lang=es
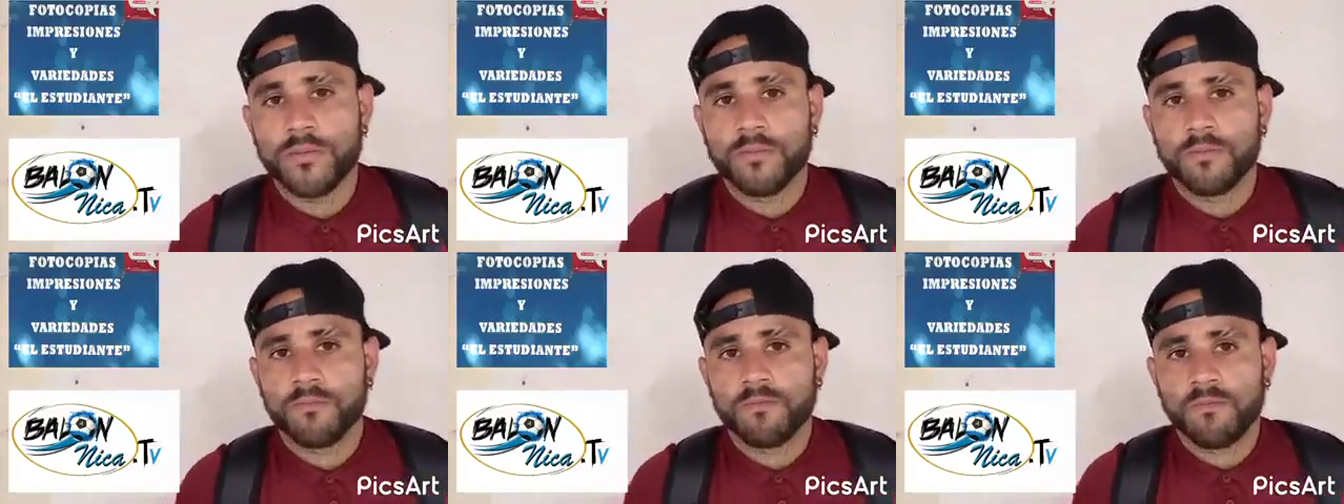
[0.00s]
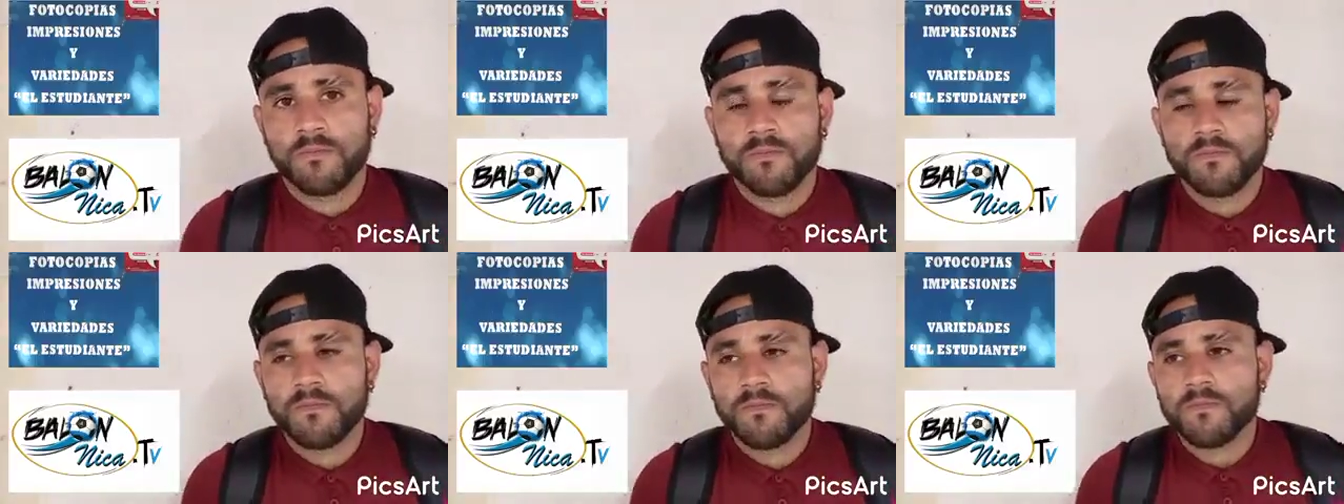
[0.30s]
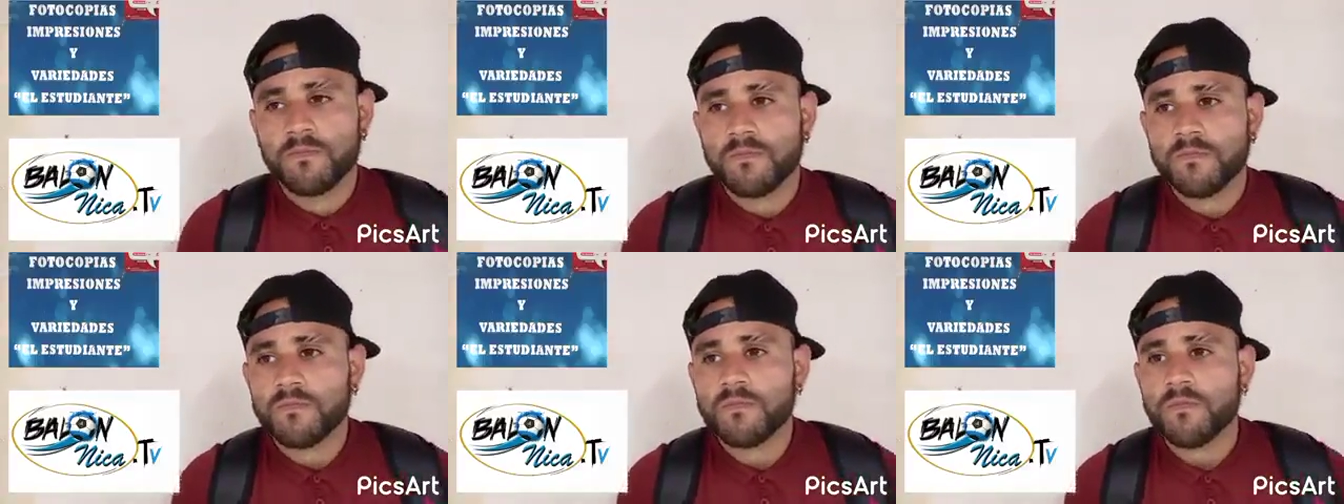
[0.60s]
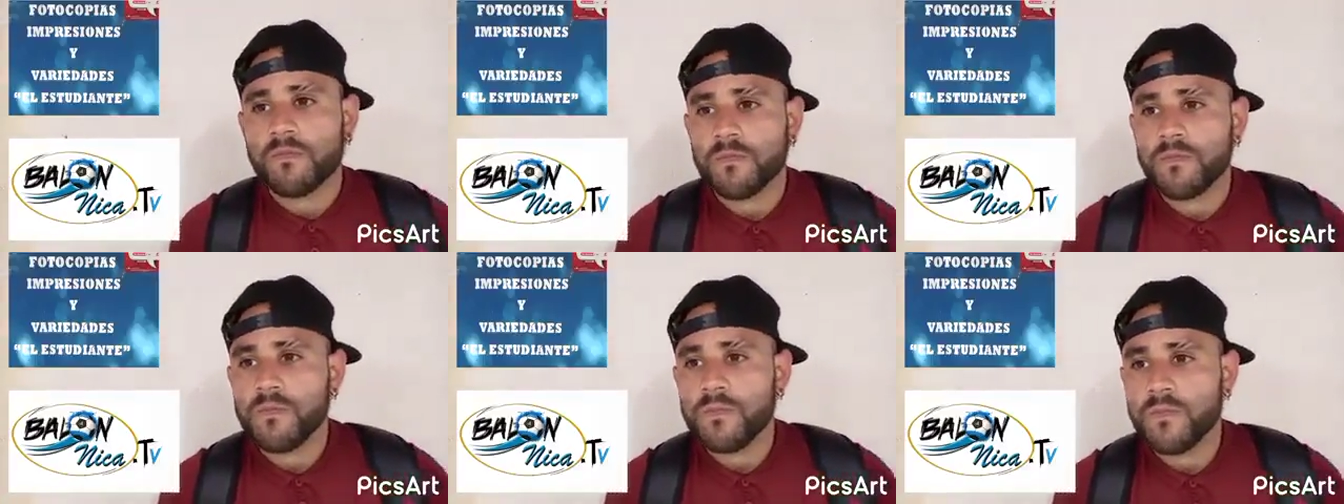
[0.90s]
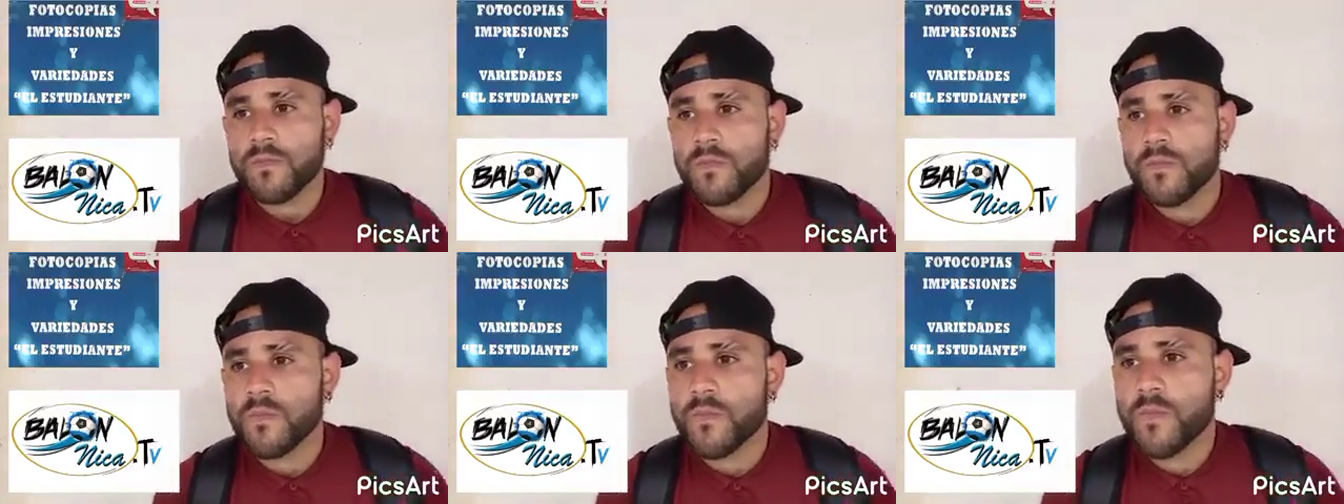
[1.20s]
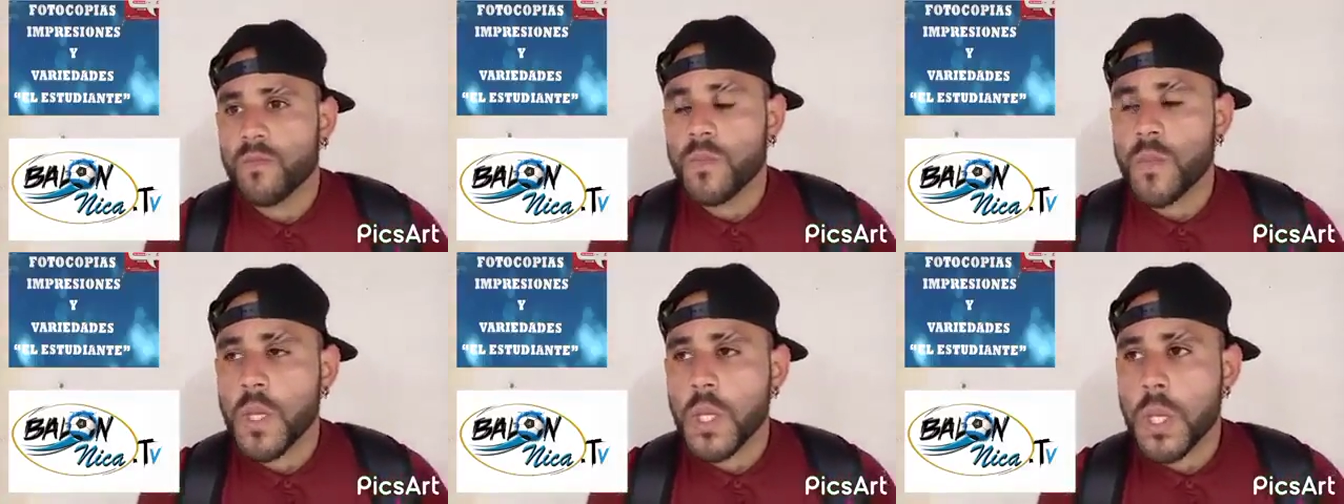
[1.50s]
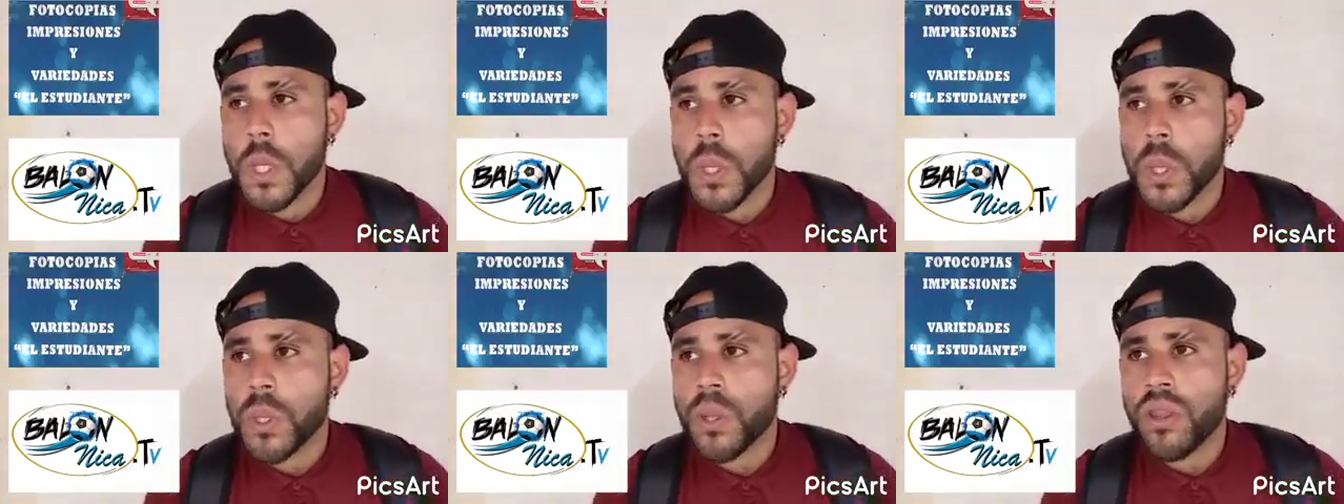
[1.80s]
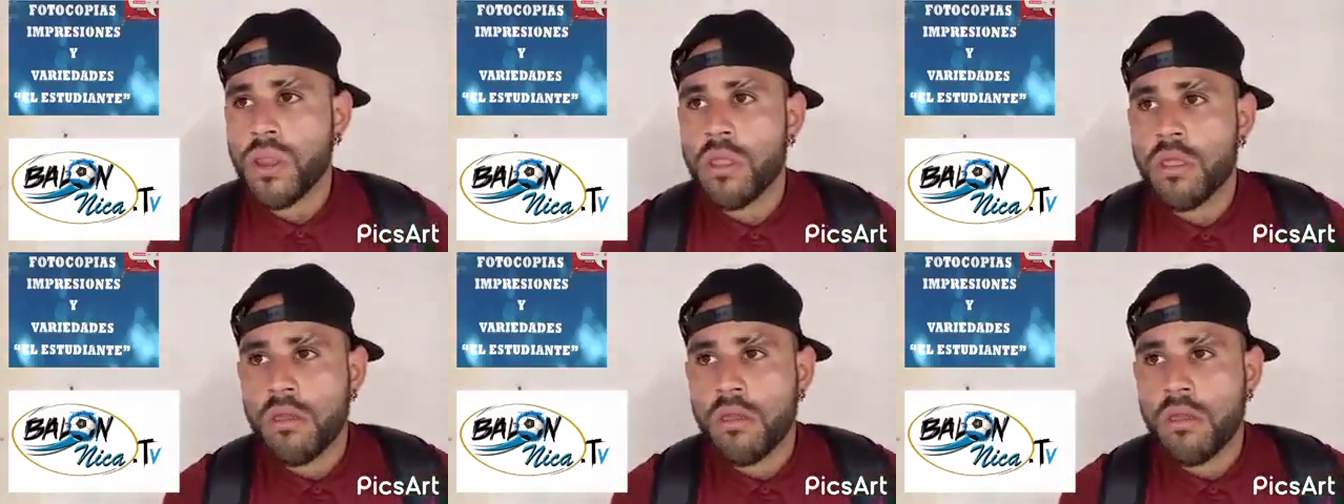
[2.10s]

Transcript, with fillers: Lo importante es que ahora el equipo está ganando,